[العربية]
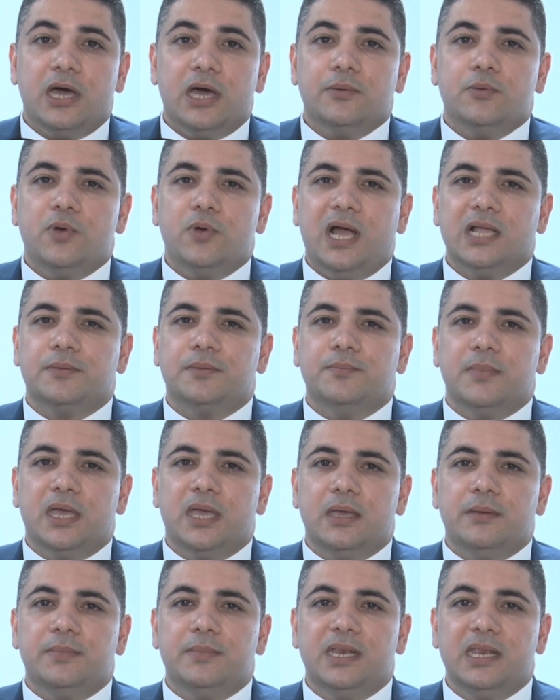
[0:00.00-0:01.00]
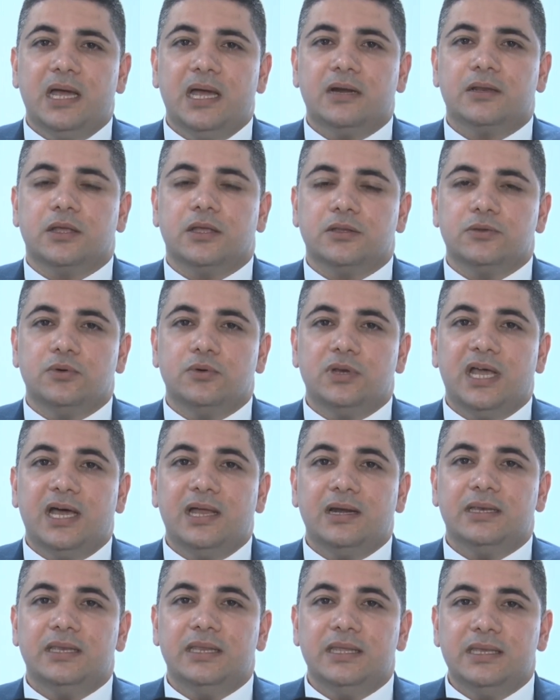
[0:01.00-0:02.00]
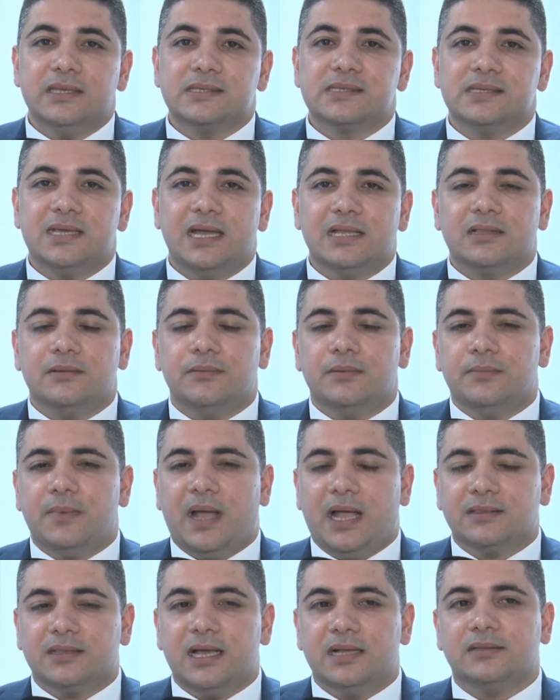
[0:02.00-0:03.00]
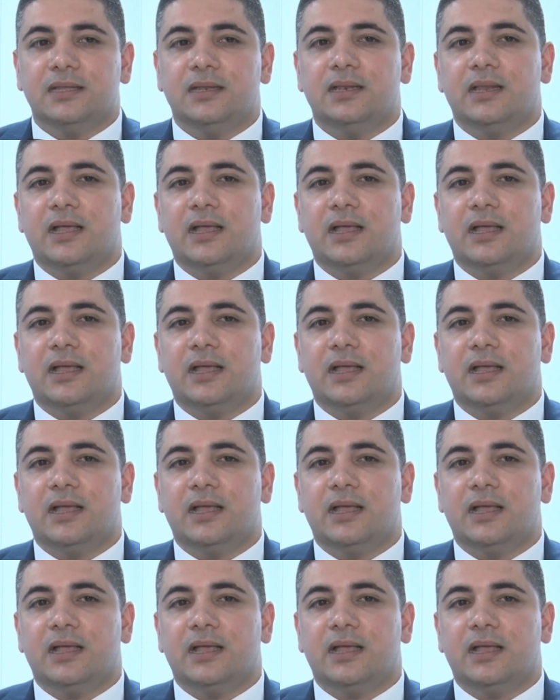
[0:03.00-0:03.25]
يقارب يقارب 1 مليار دولار لصيانة المحطات